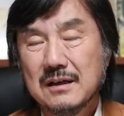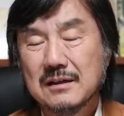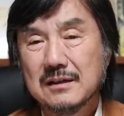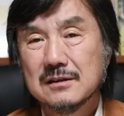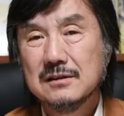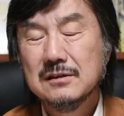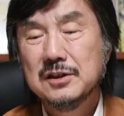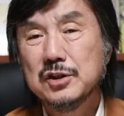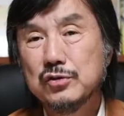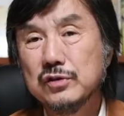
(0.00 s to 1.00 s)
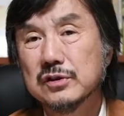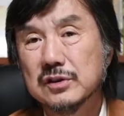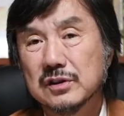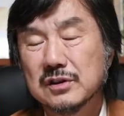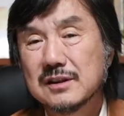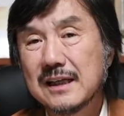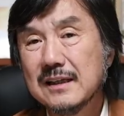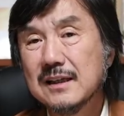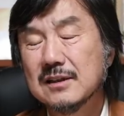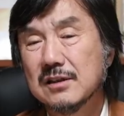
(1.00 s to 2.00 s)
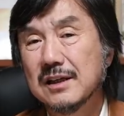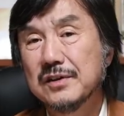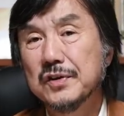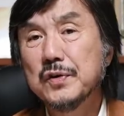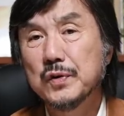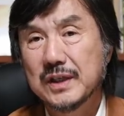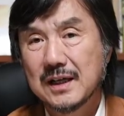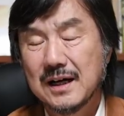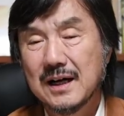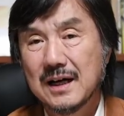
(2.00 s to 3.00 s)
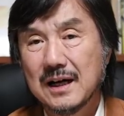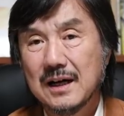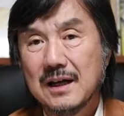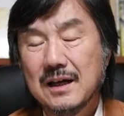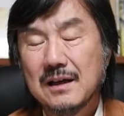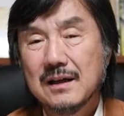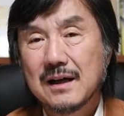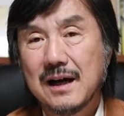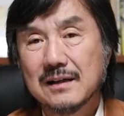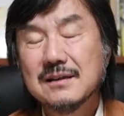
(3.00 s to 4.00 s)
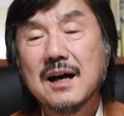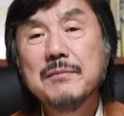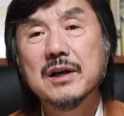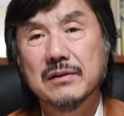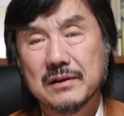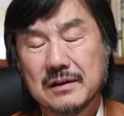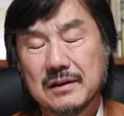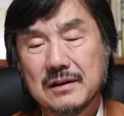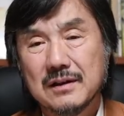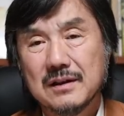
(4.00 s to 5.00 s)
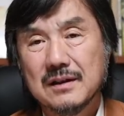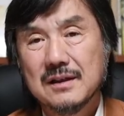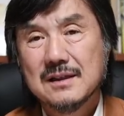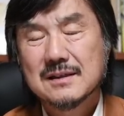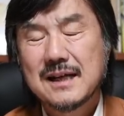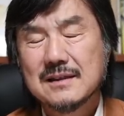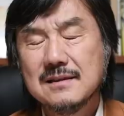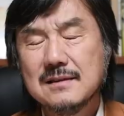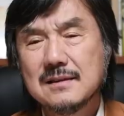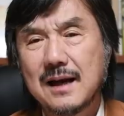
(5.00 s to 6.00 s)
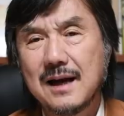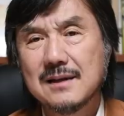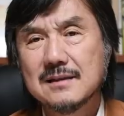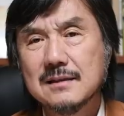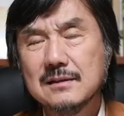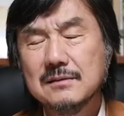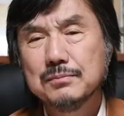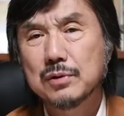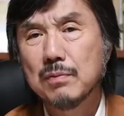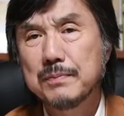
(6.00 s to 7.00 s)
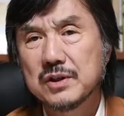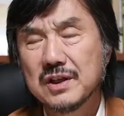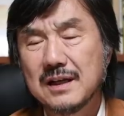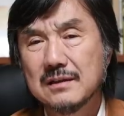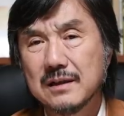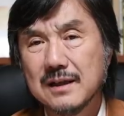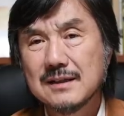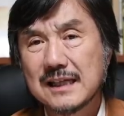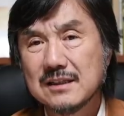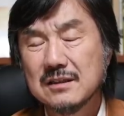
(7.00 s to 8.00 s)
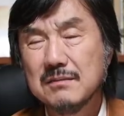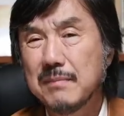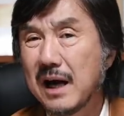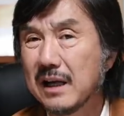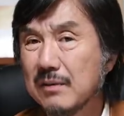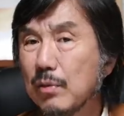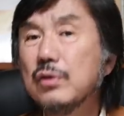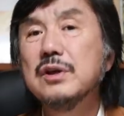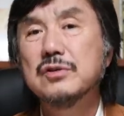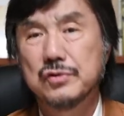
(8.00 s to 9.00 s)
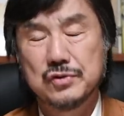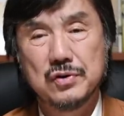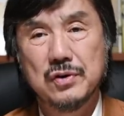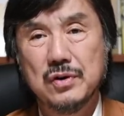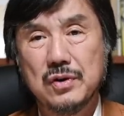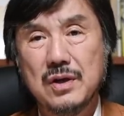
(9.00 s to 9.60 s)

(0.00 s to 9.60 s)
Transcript: 그러니까 그 기준은 자기가 정하기 어려우니까 가능하면 사진을 잘 찍는 프로페셔널들의 사진을 많이 보는 게 좋죠.